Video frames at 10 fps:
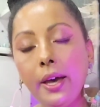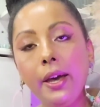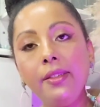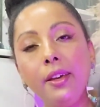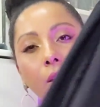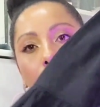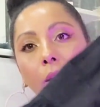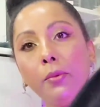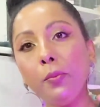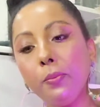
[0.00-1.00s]
Esse aqui eu
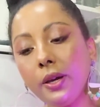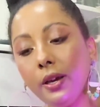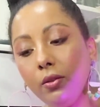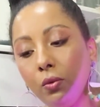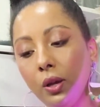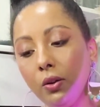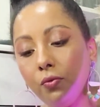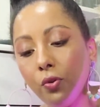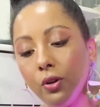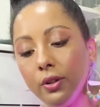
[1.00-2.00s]
lembro o preço, ele
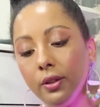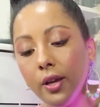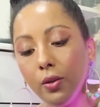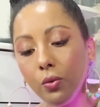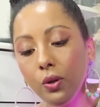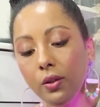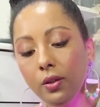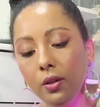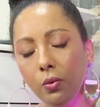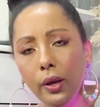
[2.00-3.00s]
foi
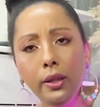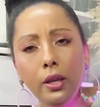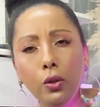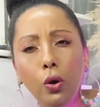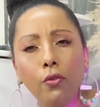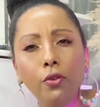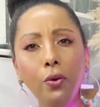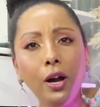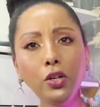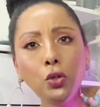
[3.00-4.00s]
159, eu
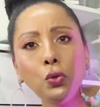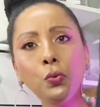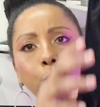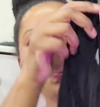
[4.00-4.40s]
acho.